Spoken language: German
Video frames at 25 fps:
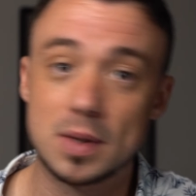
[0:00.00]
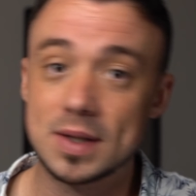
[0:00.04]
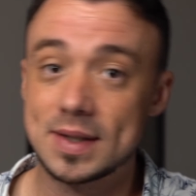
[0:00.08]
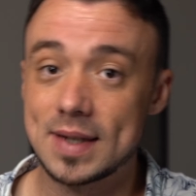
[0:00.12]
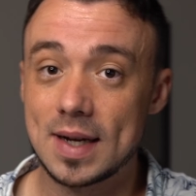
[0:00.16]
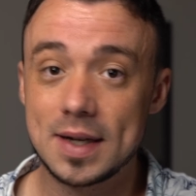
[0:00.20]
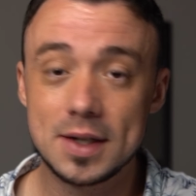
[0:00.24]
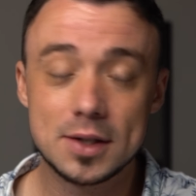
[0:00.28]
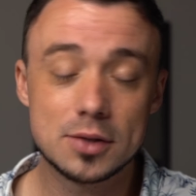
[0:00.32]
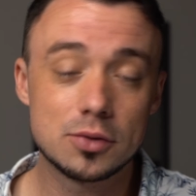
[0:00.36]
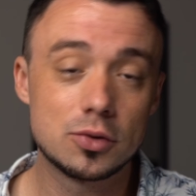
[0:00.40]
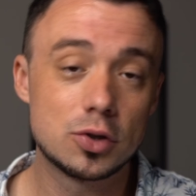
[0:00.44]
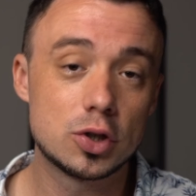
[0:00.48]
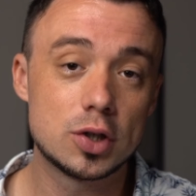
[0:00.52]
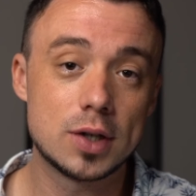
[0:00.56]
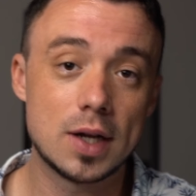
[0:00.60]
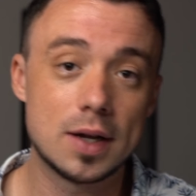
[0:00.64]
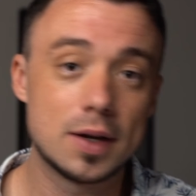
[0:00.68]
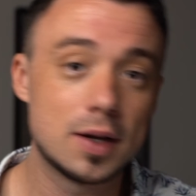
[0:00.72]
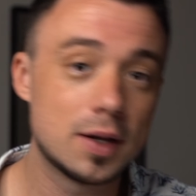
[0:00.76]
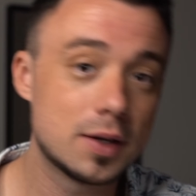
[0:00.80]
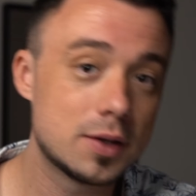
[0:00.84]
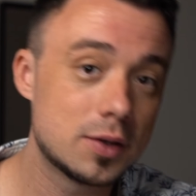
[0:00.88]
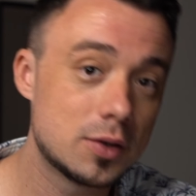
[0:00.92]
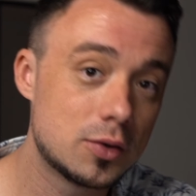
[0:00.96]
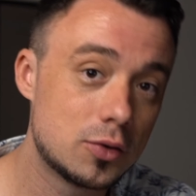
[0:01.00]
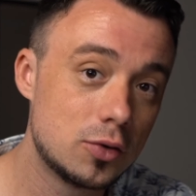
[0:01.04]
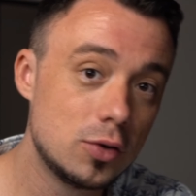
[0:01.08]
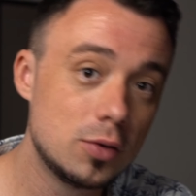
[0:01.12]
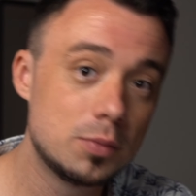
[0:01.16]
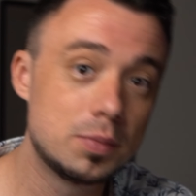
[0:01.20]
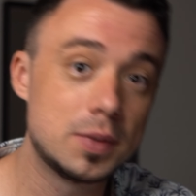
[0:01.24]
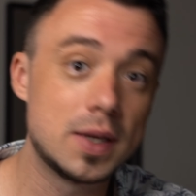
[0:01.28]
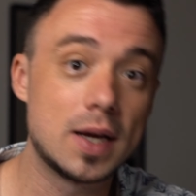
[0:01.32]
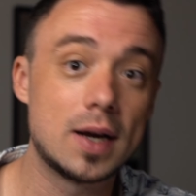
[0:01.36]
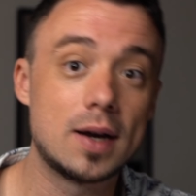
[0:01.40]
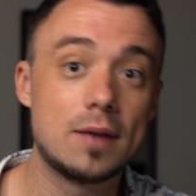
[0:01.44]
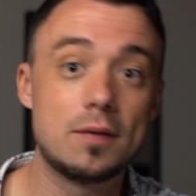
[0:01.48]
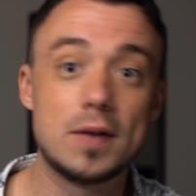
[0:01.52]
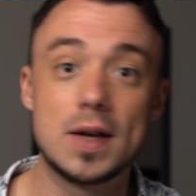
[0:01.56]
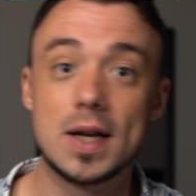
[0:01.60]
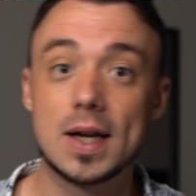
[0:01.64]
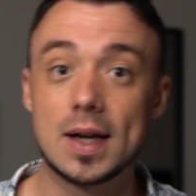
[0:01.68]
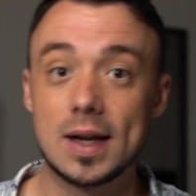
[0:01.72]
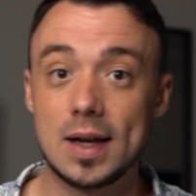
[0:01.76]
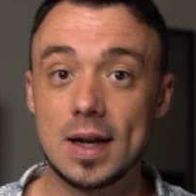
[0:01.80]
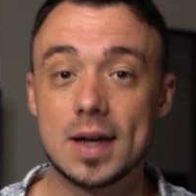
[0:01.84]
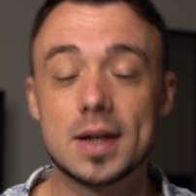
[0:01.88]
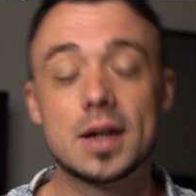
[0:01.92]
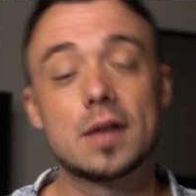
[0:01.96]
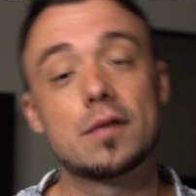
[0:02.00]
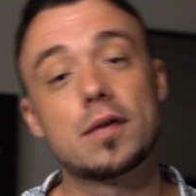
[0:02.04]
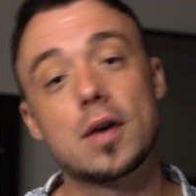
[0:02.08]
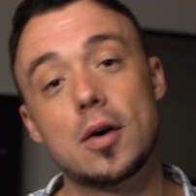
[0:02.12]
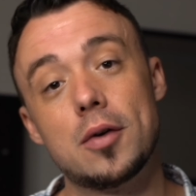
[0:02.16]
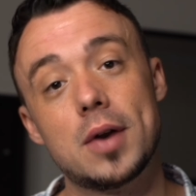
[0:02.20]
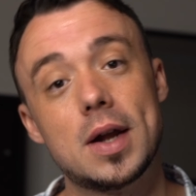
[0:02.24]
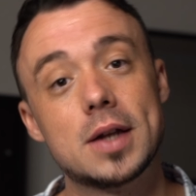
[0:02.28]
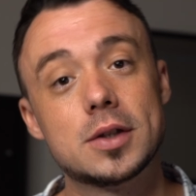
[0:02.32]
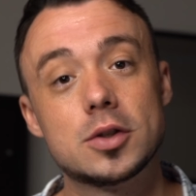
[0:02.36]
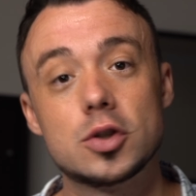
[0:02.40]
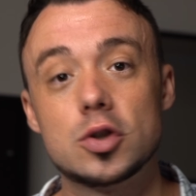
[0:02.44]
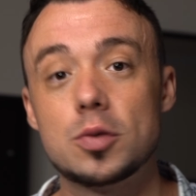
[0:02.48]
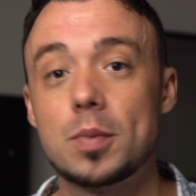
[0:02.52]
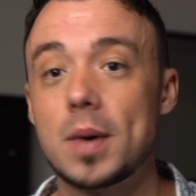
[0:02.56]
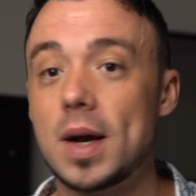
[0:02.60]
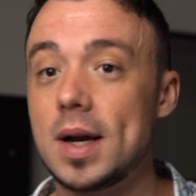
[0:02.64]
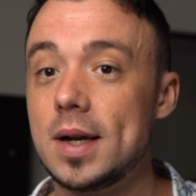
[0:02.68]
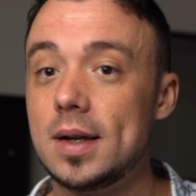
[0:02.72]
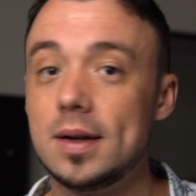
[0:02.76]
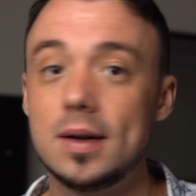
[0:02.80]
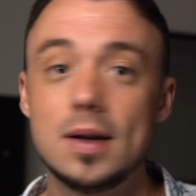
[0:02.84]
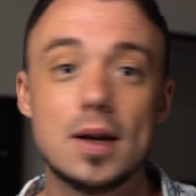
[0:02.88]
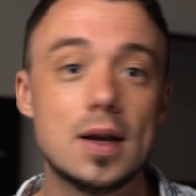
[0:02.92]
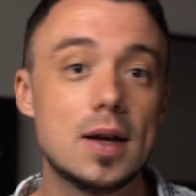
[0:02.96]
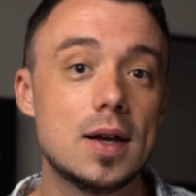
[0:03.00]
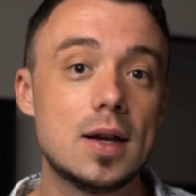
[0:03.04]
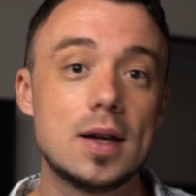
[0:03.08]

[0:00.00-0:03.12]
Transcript: Sei nicht so ein Standardtyp, der, wenn er gelernt hat, Frauen anzusprechen,